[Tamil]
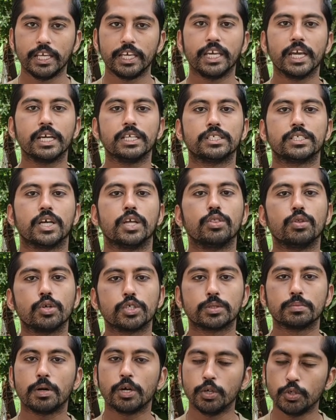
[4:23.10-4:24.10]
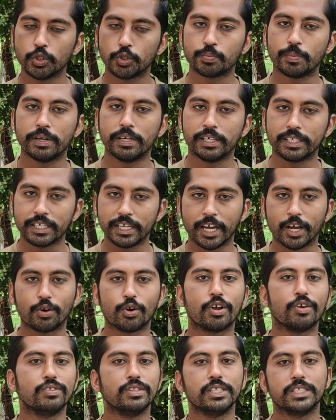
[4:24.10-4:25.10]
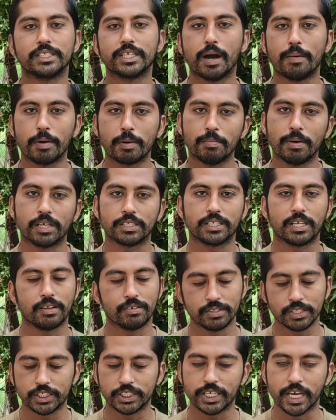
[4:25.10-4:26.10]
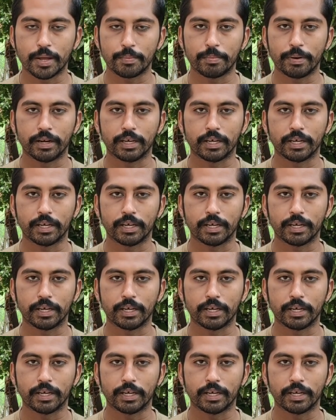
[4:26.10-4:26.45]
நீங்கள் சந்தோஷமாக யூஸ் பண்ணிவிட்டு என் கூட வந்து கமெண்ட் பாக்ஸில் வந்து ஷேர்